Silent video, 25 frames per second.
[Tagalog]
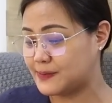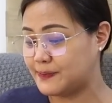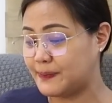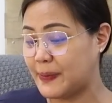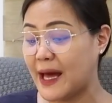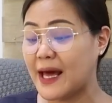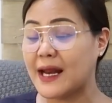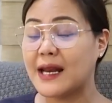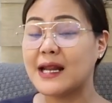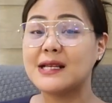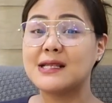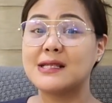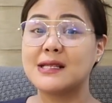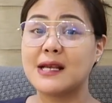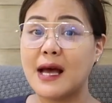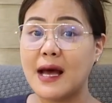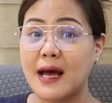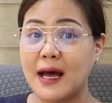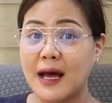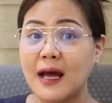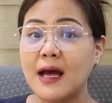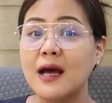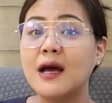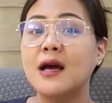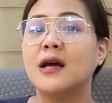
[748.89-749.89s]
Para
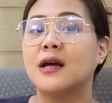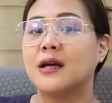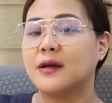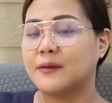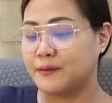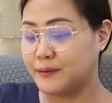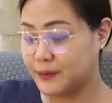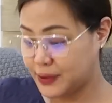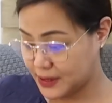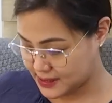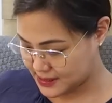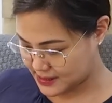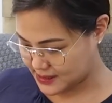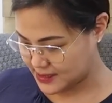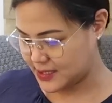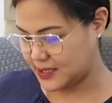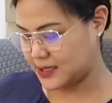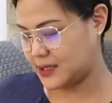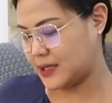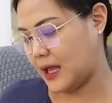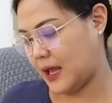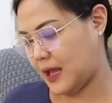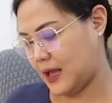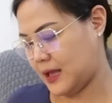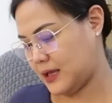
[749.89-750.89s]
sa
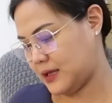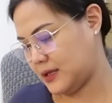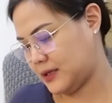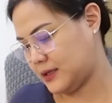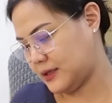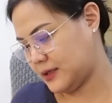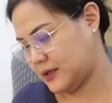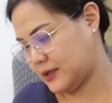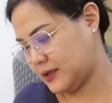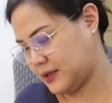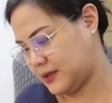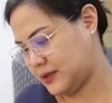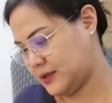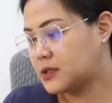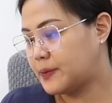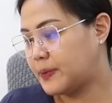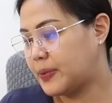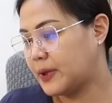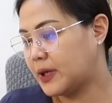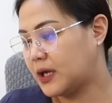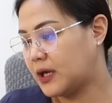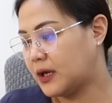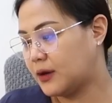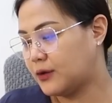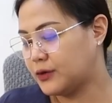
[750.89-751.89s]
bisita. Kasi
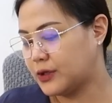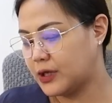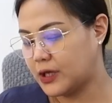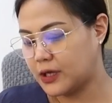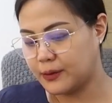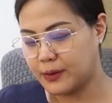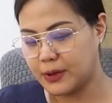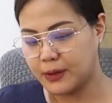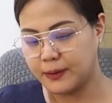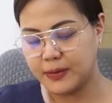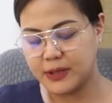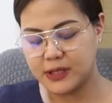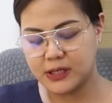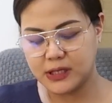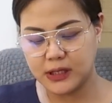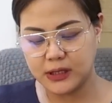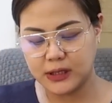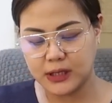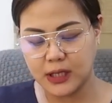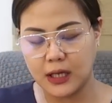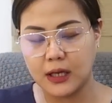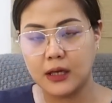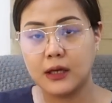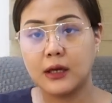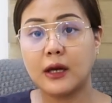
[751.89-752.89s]
pagka kunyari may
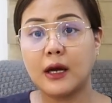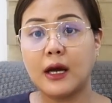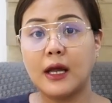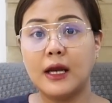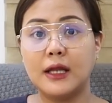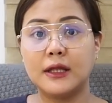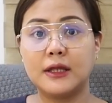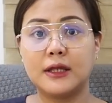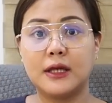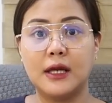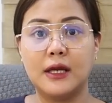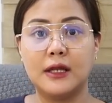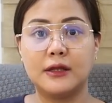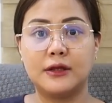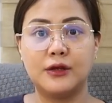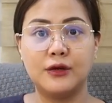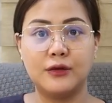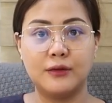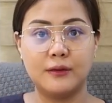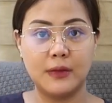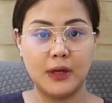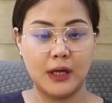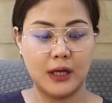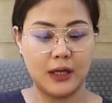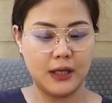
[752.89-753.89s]
bisita, kalat-kalat
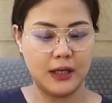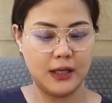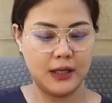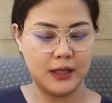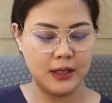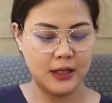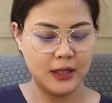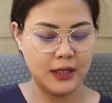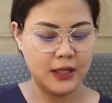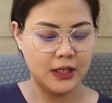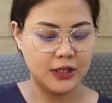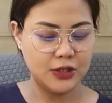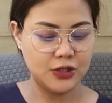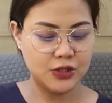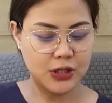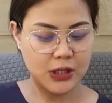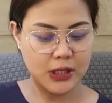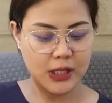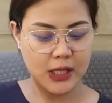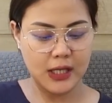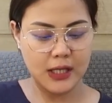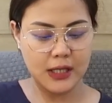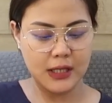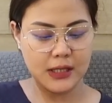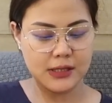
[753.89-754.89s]
yung mga
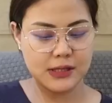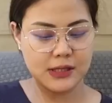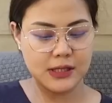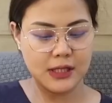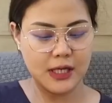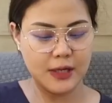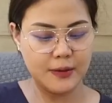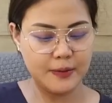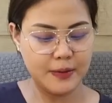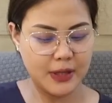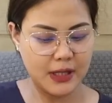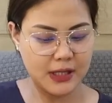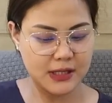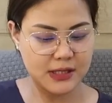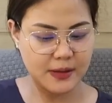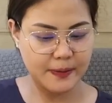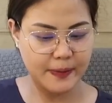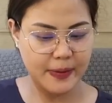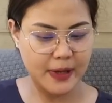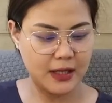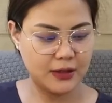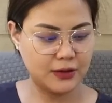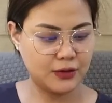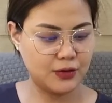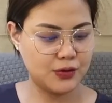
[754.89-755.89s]
chinelas nila, yung mga
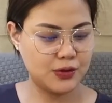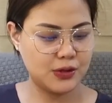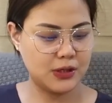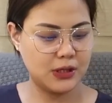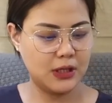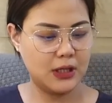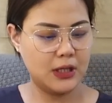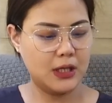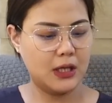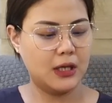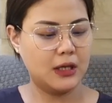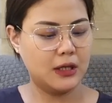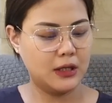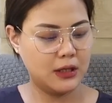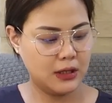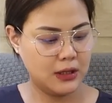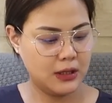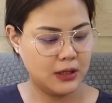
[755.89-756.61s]
sapatos nila.